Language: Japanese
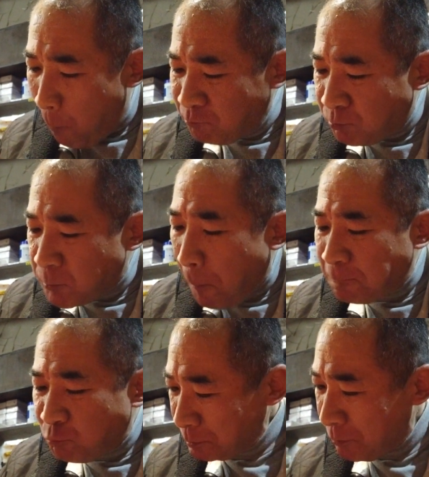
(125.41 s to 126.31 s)
もう、う
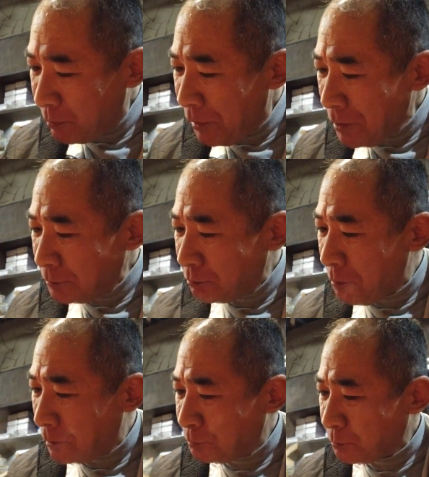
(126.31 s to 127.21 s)
んうんってうなずくしか
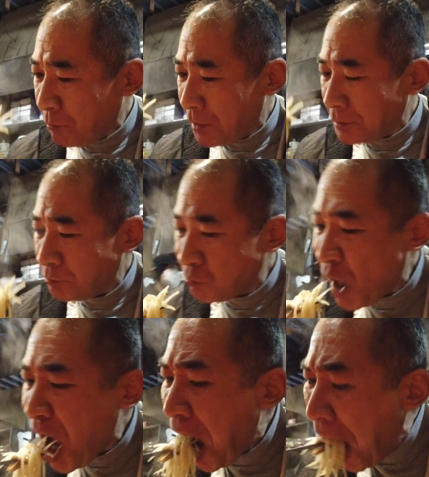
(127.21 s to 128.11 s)
ないし、このもや
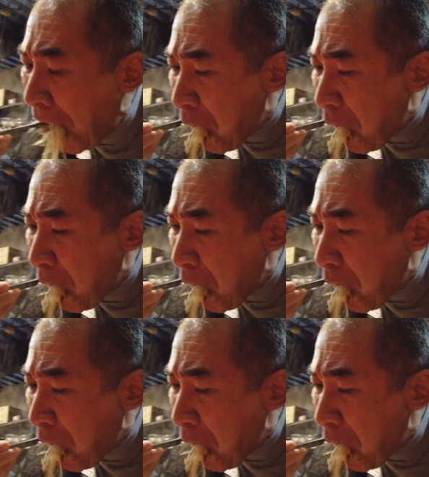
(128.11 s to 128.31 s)
しも。